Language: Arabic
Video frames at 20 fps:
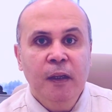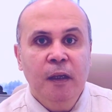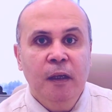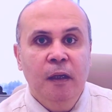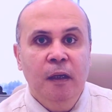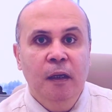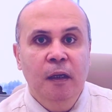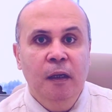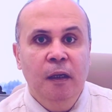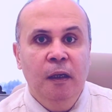
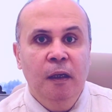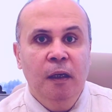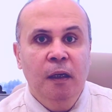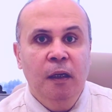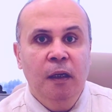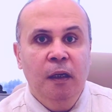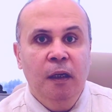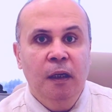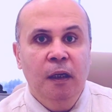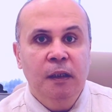
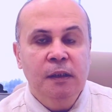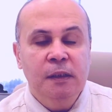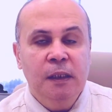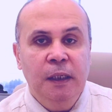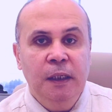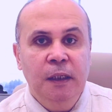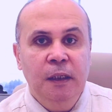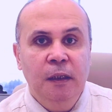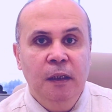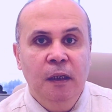آه،
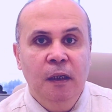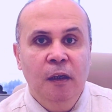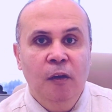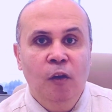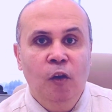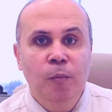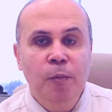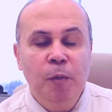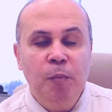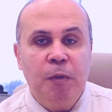زي
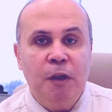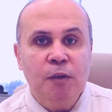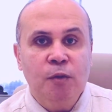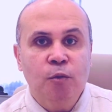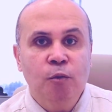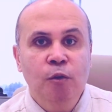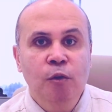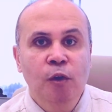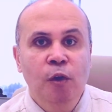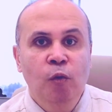
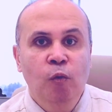الاوميبرازول